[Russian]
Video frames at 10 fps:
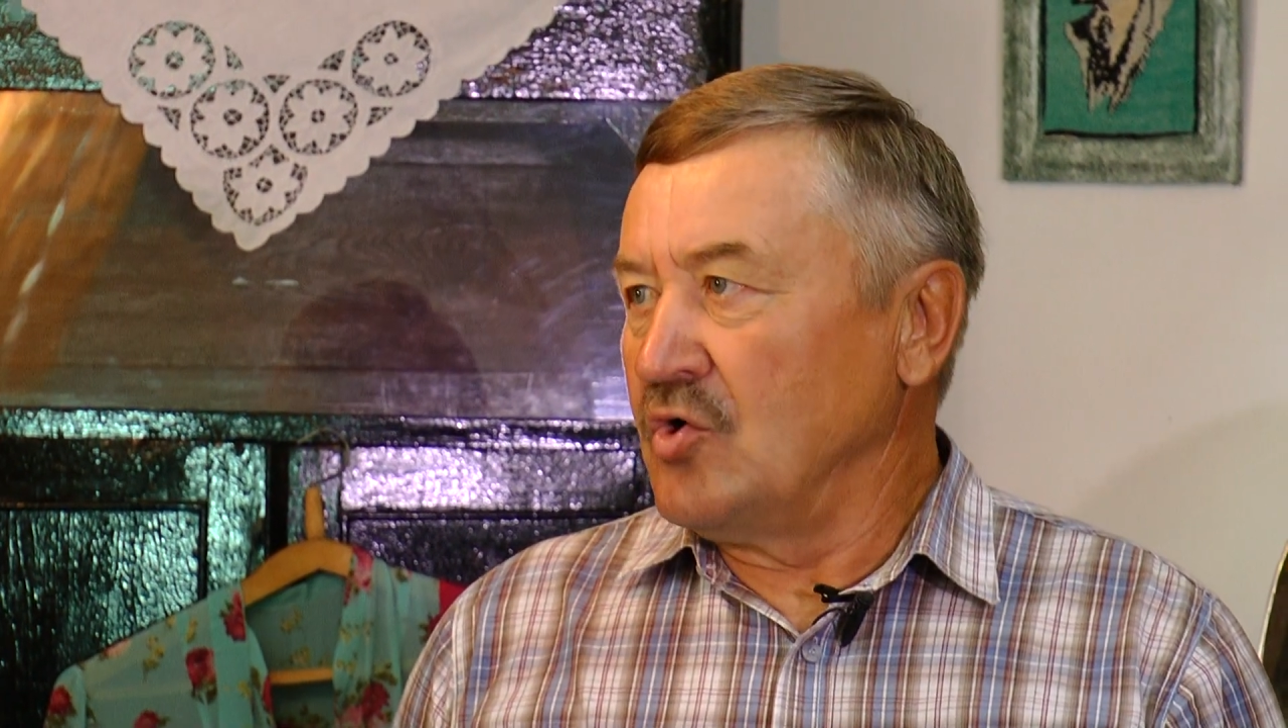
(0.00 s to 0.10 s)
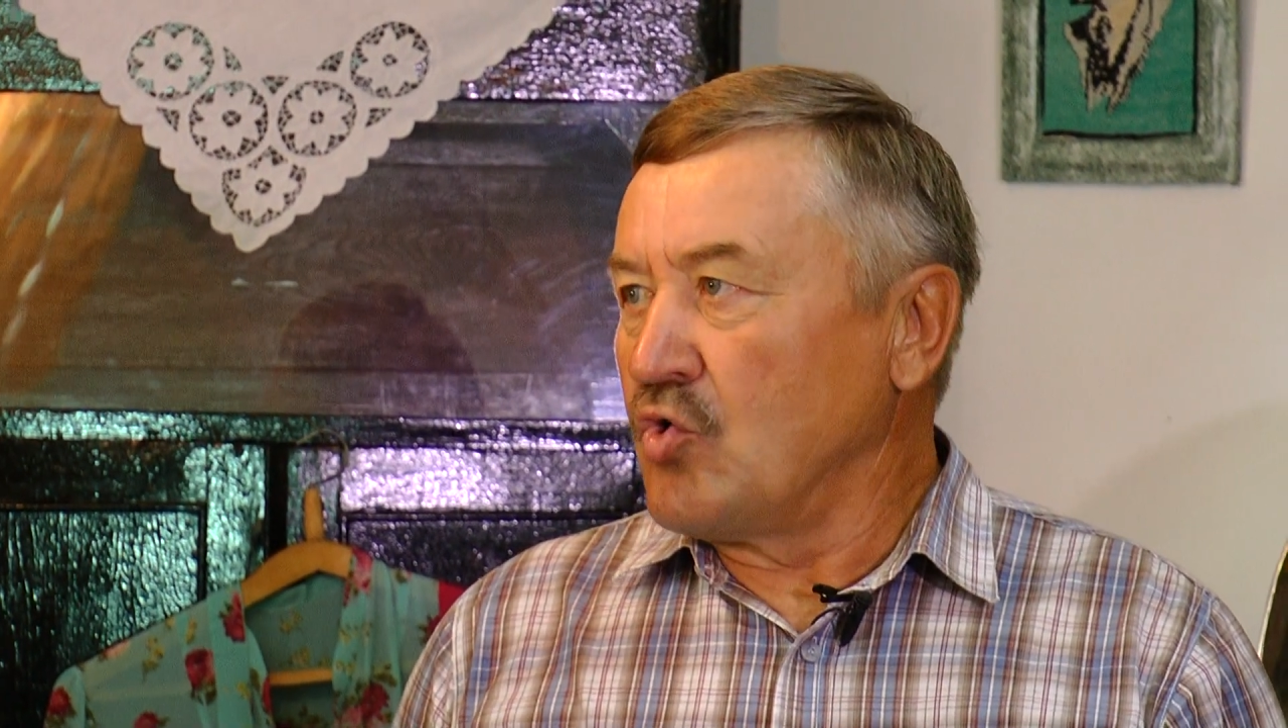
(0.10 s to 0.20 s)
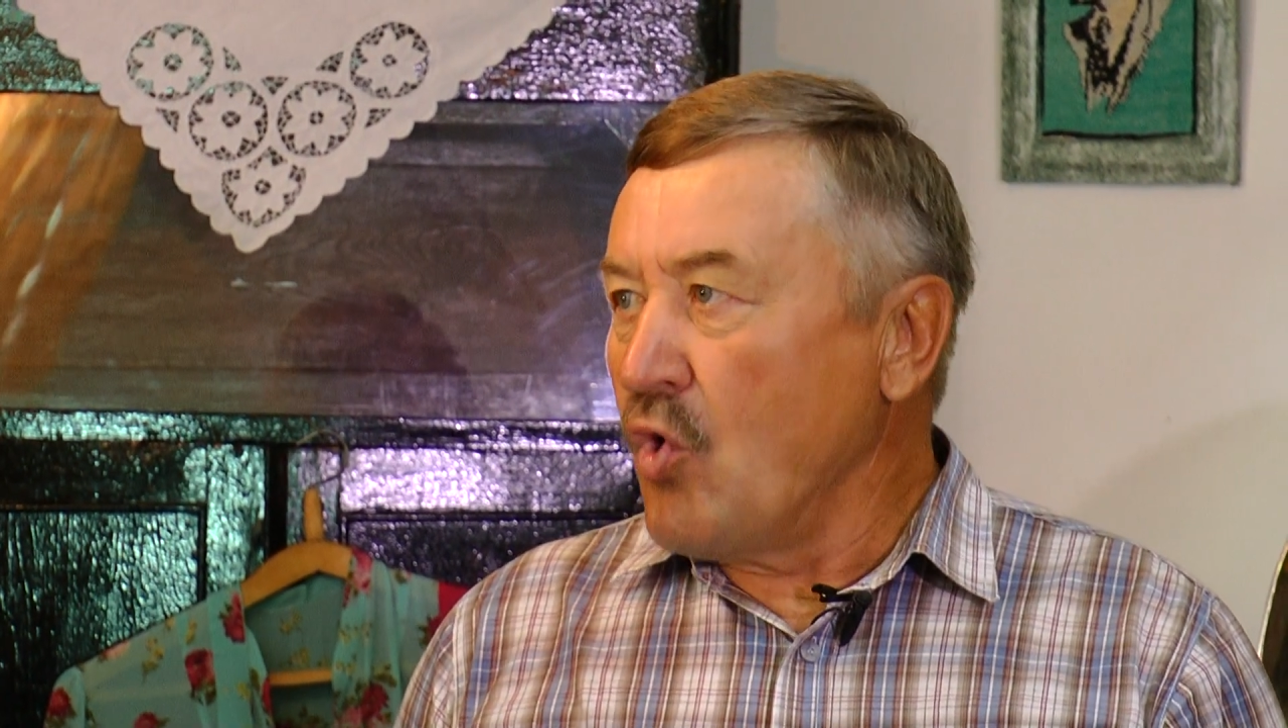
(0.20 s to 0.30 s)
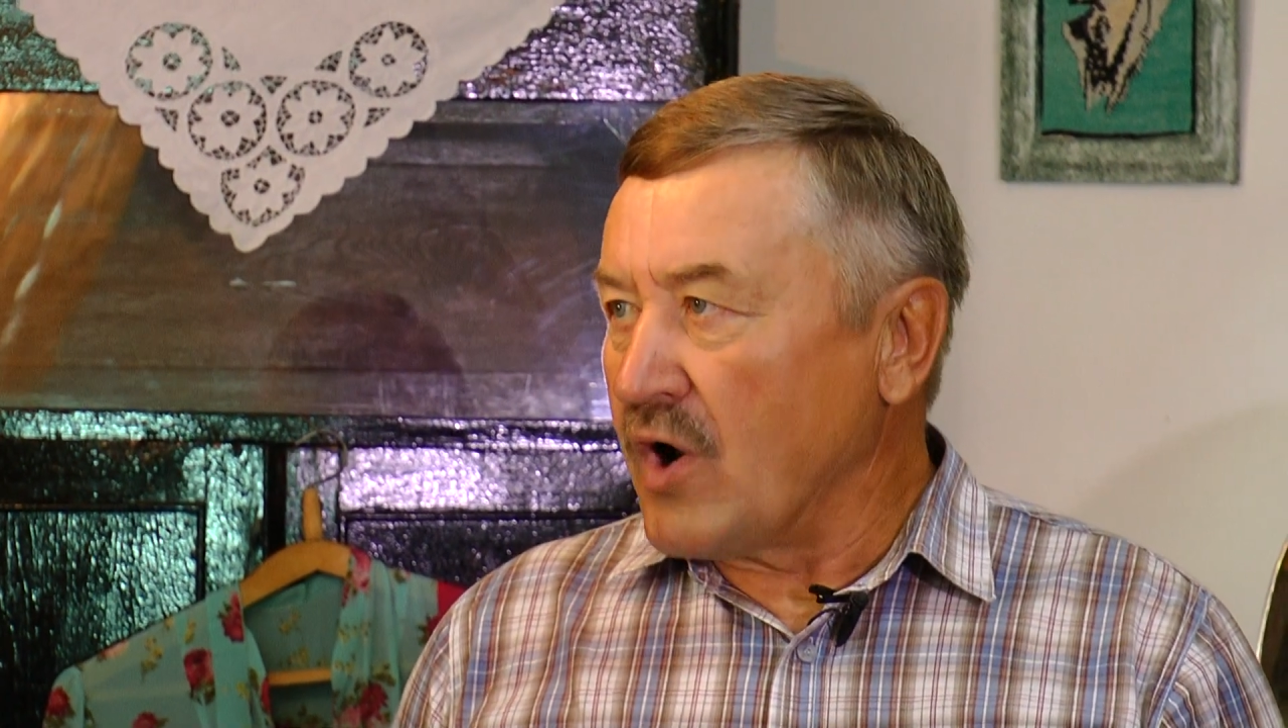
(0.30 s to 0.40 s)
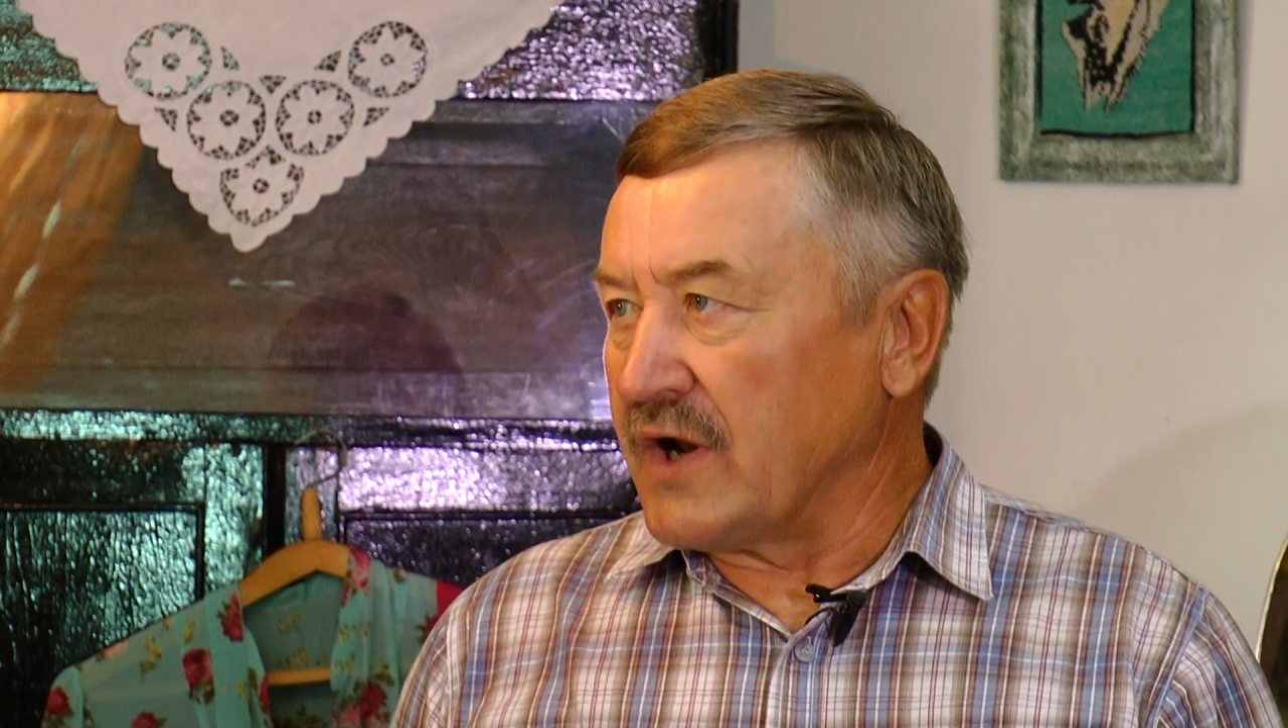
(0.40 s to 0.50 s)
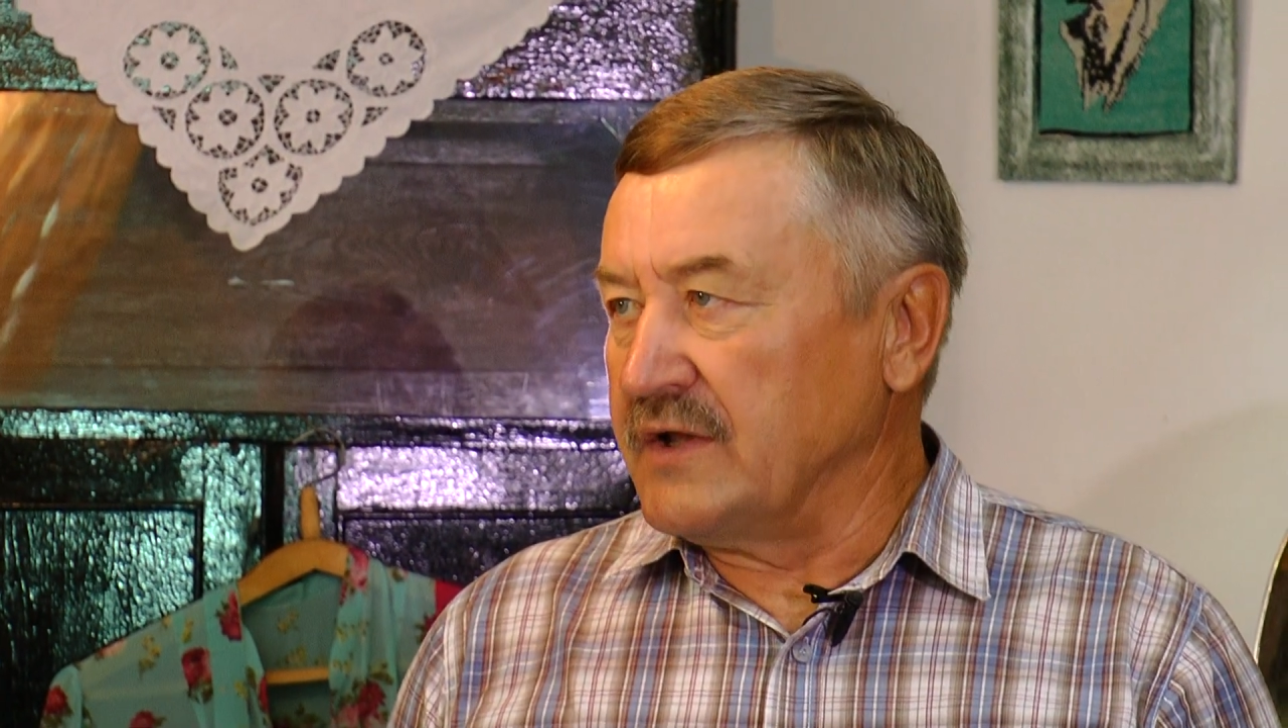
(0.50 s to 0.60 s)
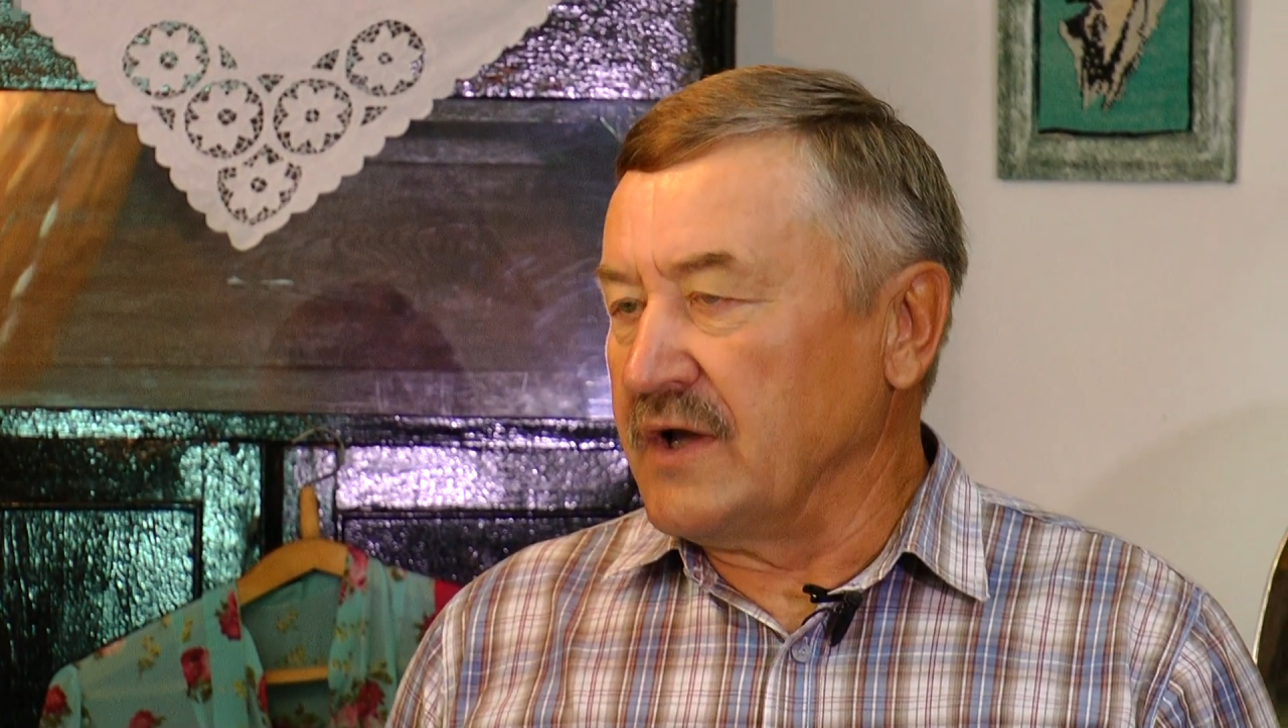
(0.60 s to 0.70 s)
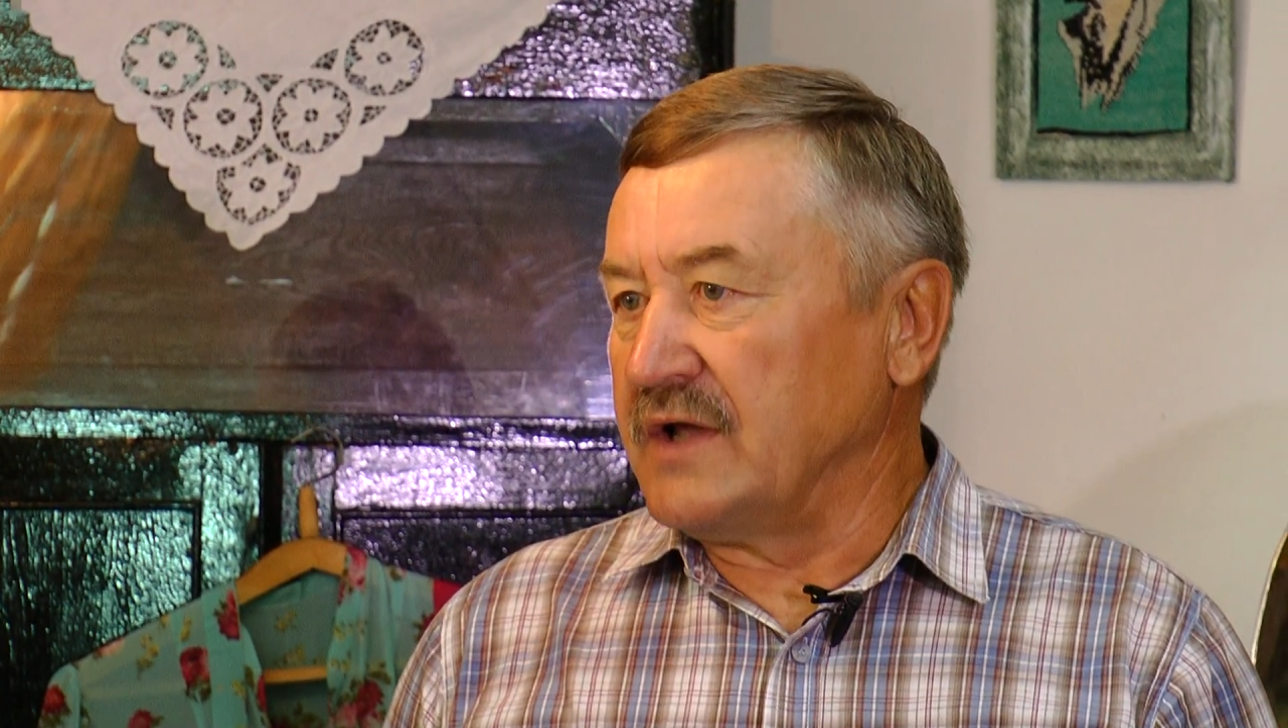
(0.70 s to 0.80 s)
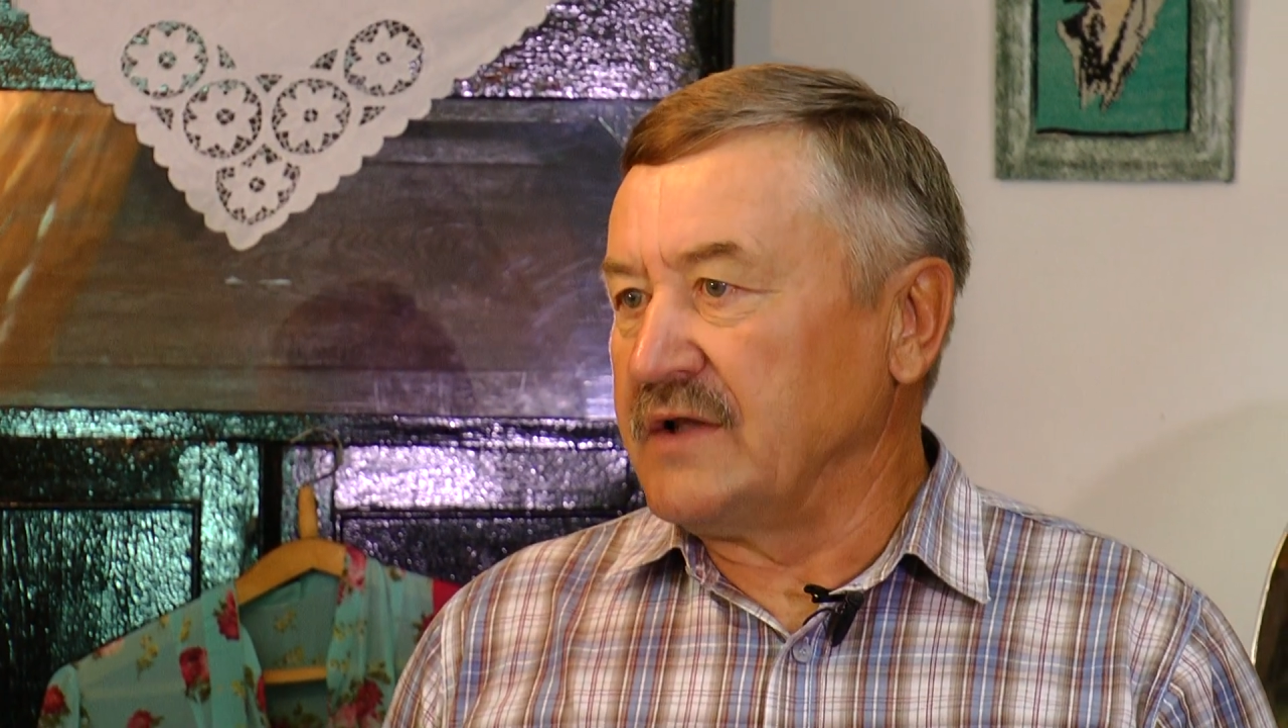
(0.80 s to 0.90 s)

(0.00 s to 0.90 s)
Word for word: города,